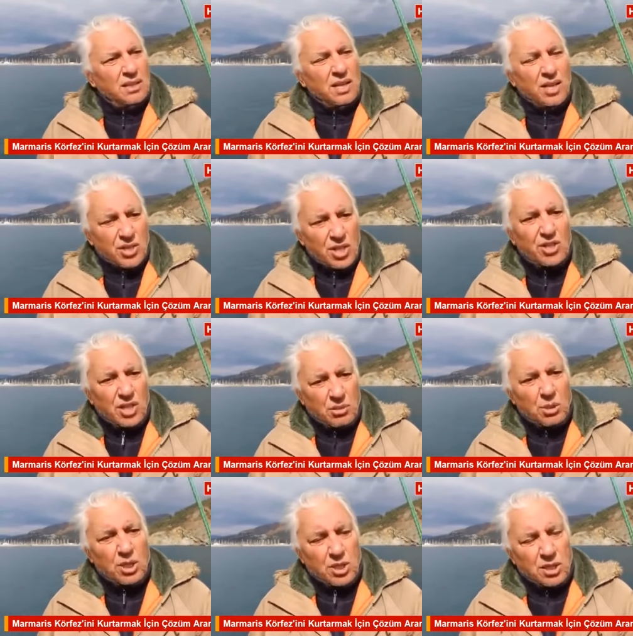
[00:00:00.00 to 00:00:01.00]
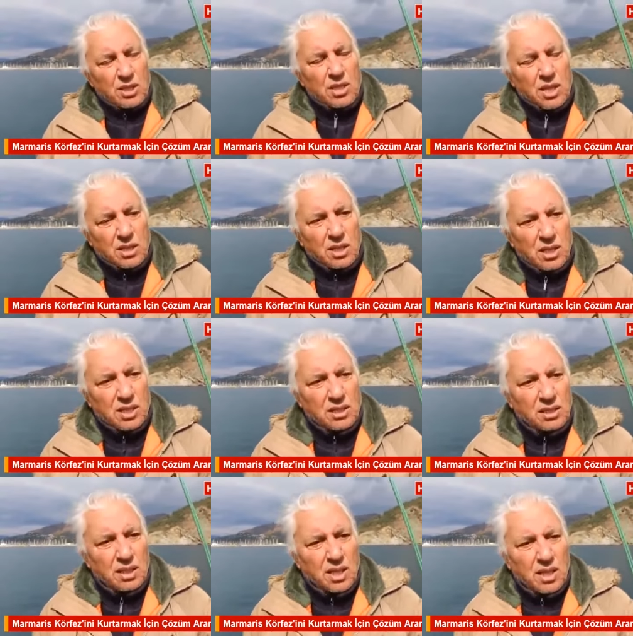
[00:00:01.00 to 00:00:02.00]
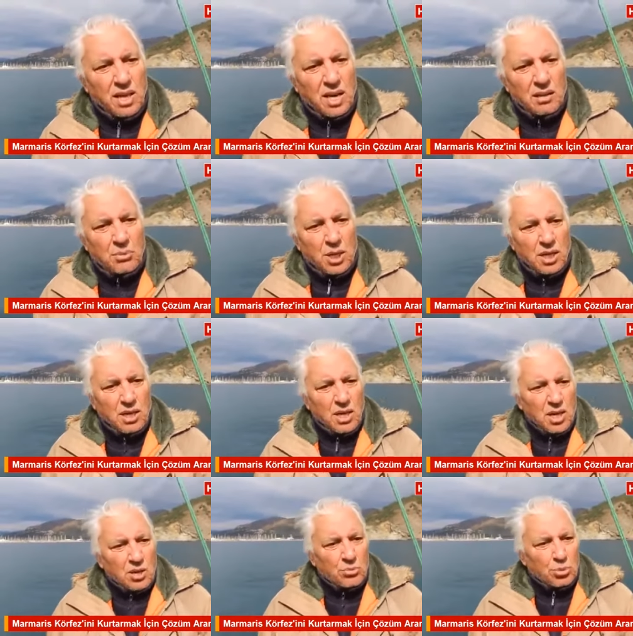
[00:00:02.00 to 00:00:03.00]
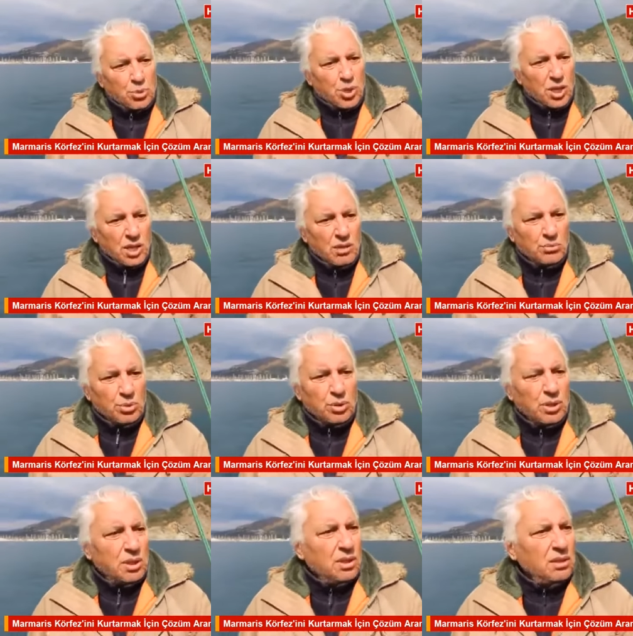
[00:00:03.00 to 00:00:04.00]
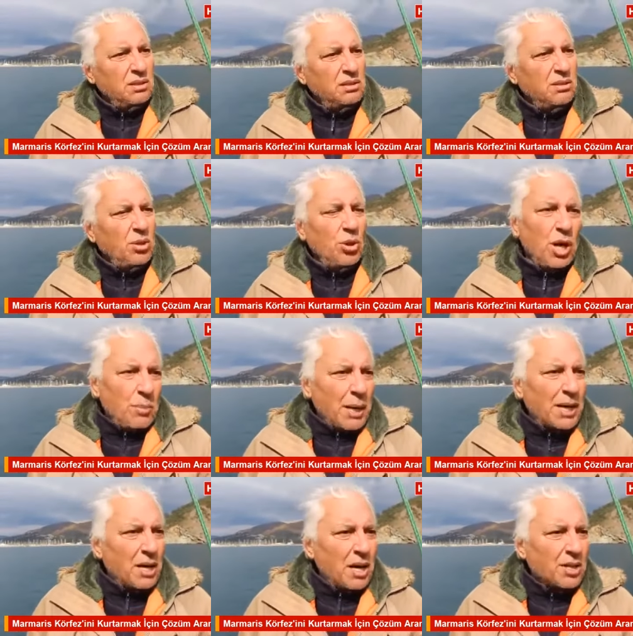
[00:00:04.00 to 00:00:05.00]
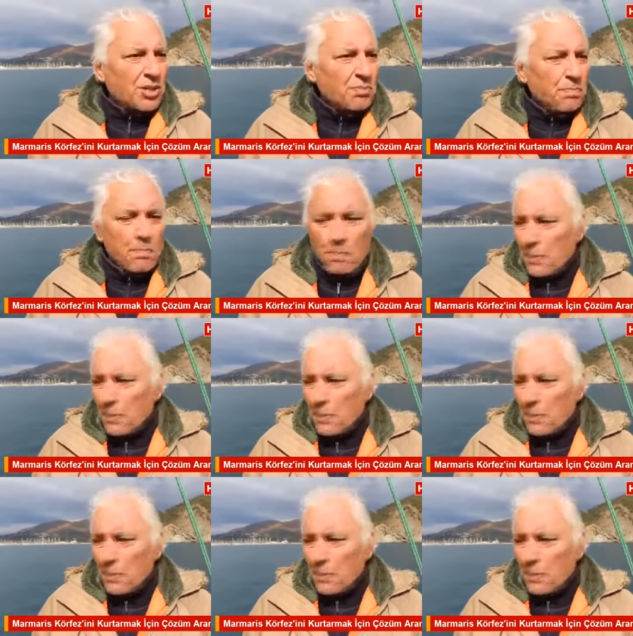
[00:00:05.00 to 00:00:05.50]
geçen sene başladı zaten akıntıyla gelmeye. Bu sene bunları önlemek lazım.